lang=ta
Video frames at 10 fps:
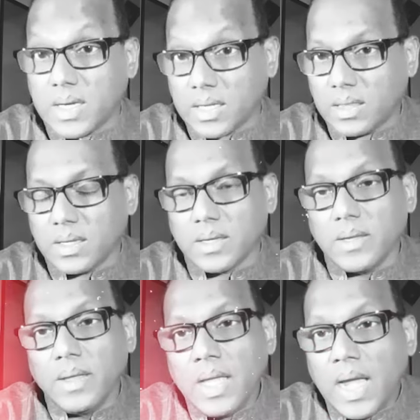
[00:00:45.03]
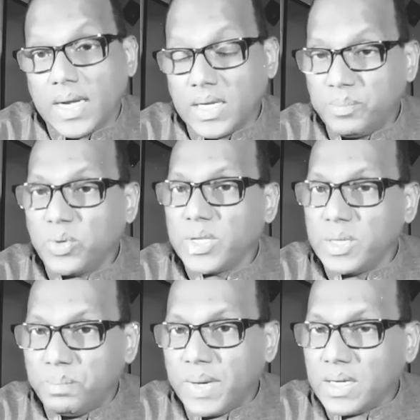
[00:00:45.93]
கருத்துக்கு ஆனால் இப்பொழுது
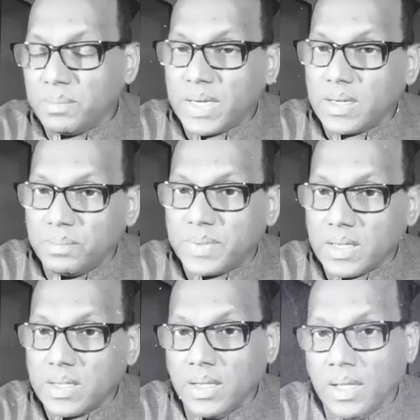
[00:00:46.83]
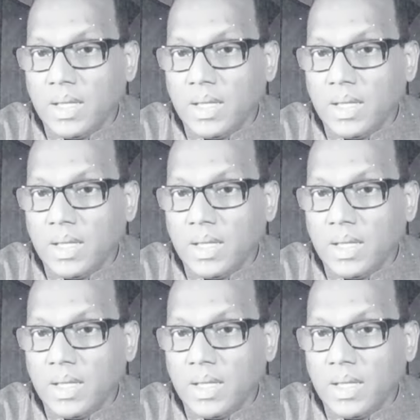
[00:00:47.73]
நிப்பாட்டப்பட்ட பிறகு